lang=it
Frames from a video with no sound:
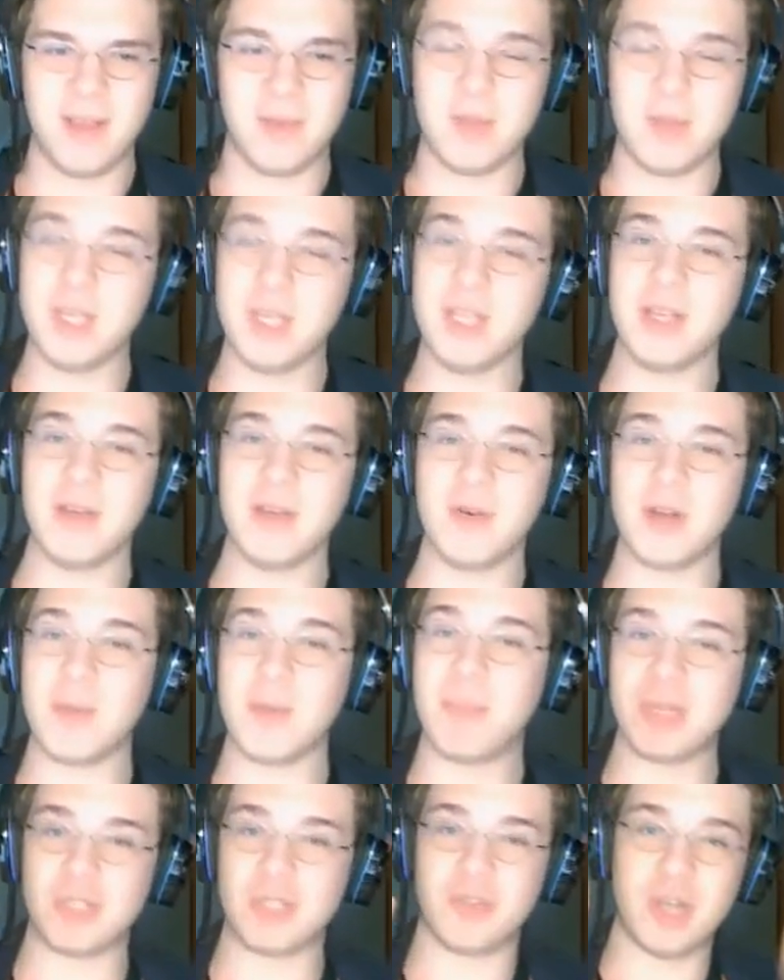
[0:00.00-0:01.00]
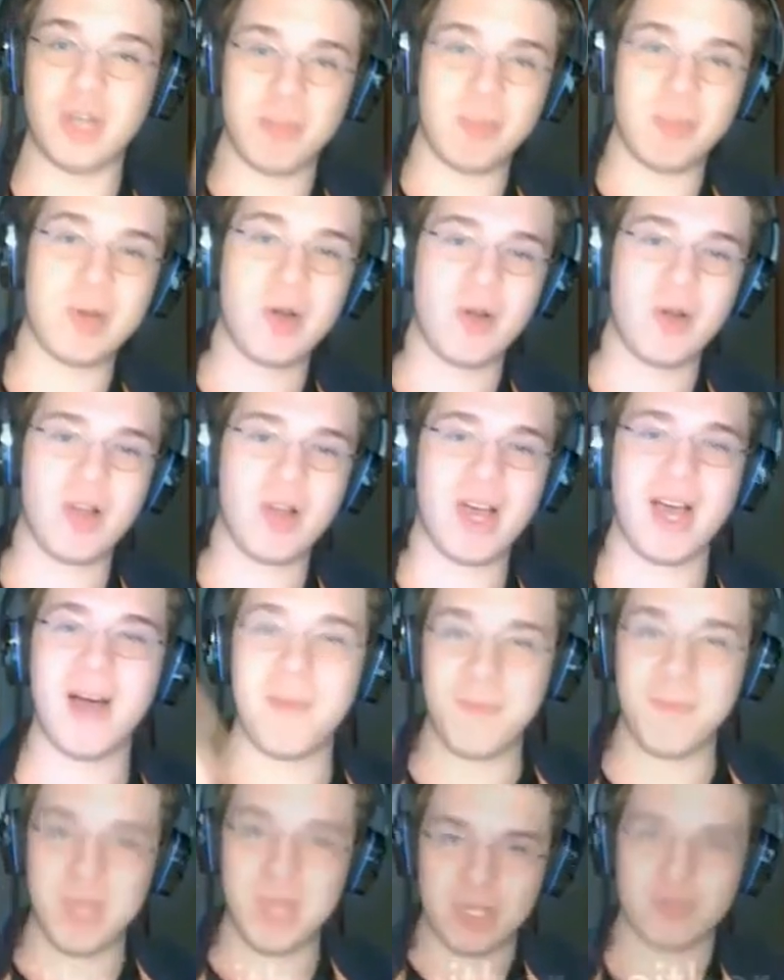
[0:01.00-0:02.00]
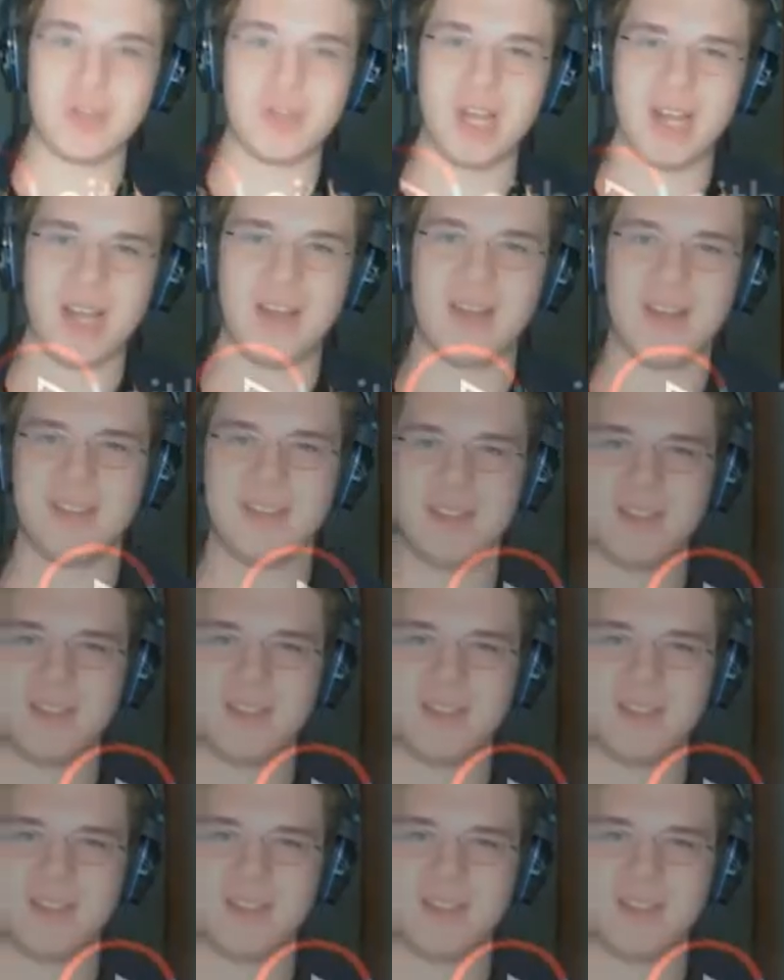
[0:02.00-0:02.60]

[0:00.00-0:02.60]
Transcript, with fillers: Quindi ora passo la parola a mia sorella.